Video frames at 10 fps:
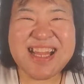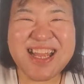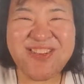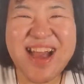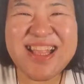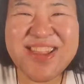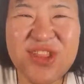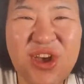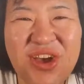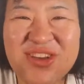打たれ弱いんで
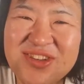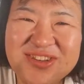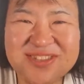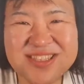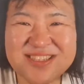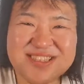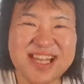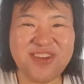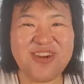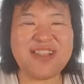すよ。打た
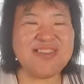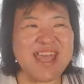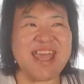れ弱いの